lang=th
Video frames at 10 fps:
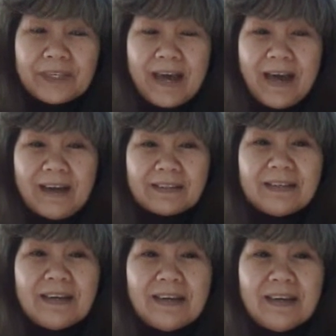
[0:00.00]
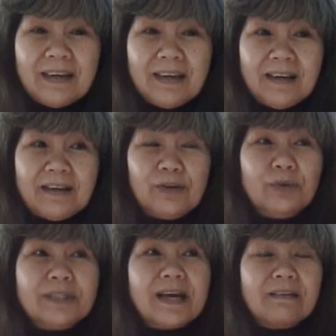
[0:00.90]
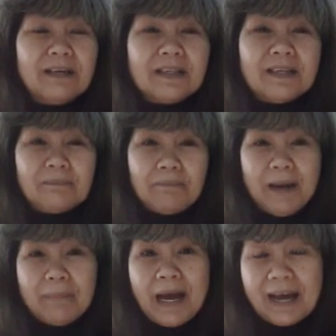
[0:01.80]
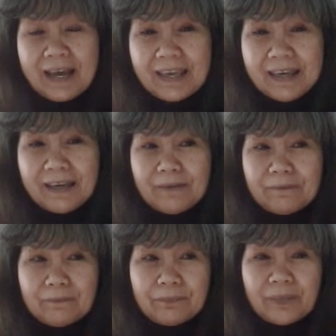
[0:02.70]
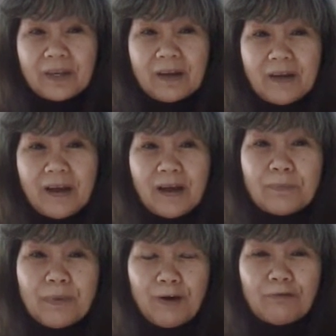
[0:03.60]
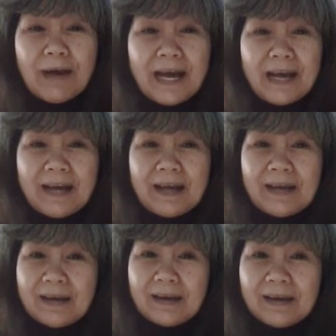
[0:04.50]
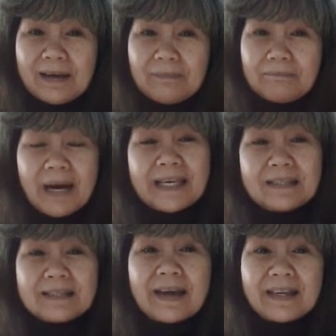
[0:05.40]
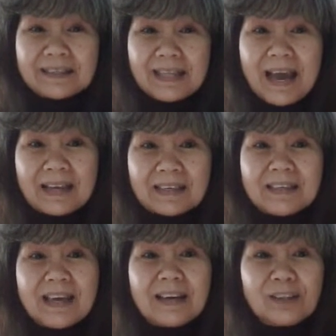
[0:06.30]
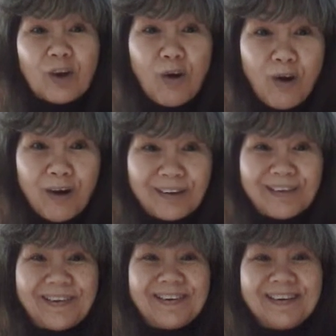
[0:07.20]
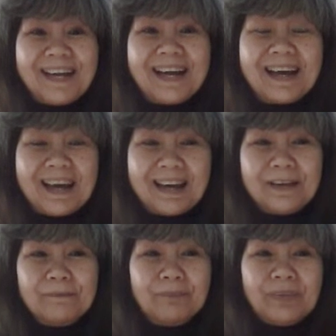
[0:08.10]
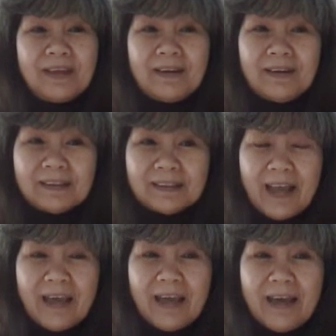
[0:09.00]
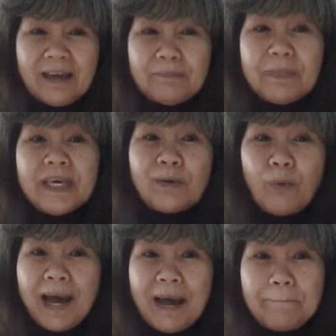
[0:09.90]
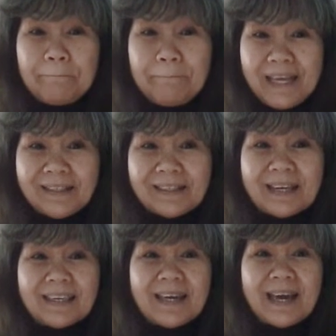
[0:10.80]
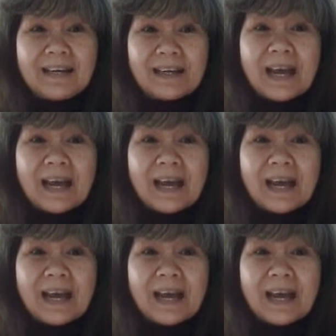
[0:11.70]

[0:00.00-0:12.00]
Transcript: จากที่ดูเจ้าหน้าที่ป่าไม้ เขาบอกว่าไม่ใช่ตะเคียนทองนะคะ แต่มีความเป็นตะเคียน